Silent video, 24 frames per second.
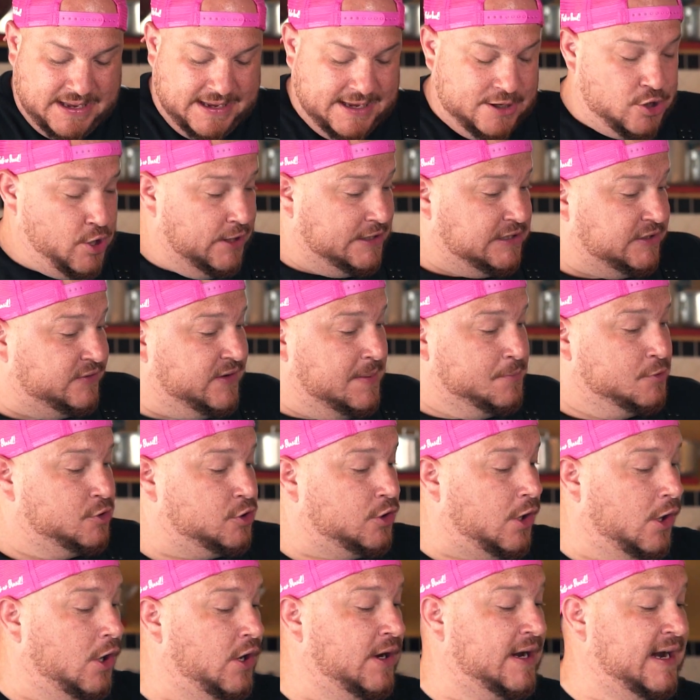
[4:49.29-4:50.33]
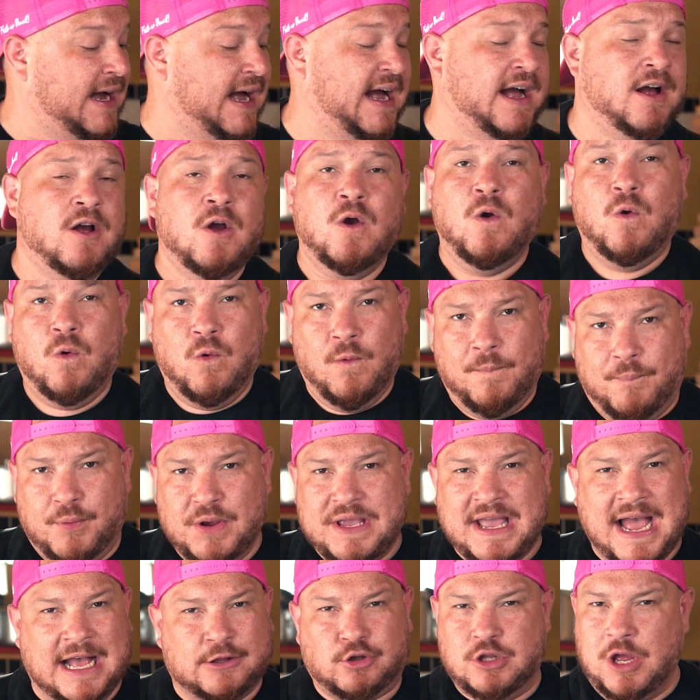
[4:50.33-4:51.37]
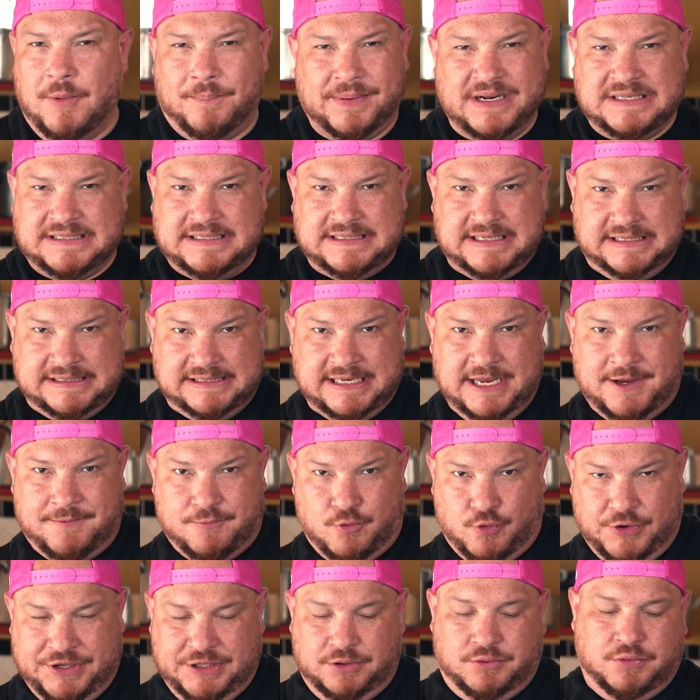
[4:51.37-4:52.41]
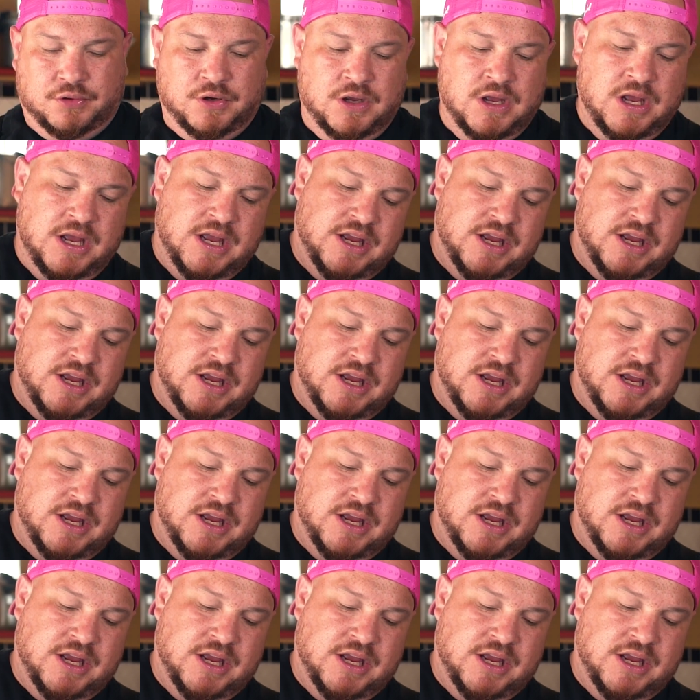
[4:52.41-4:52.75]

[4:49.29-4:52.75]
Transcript: e nós vamos colocar um punhado, não precisa ser muito,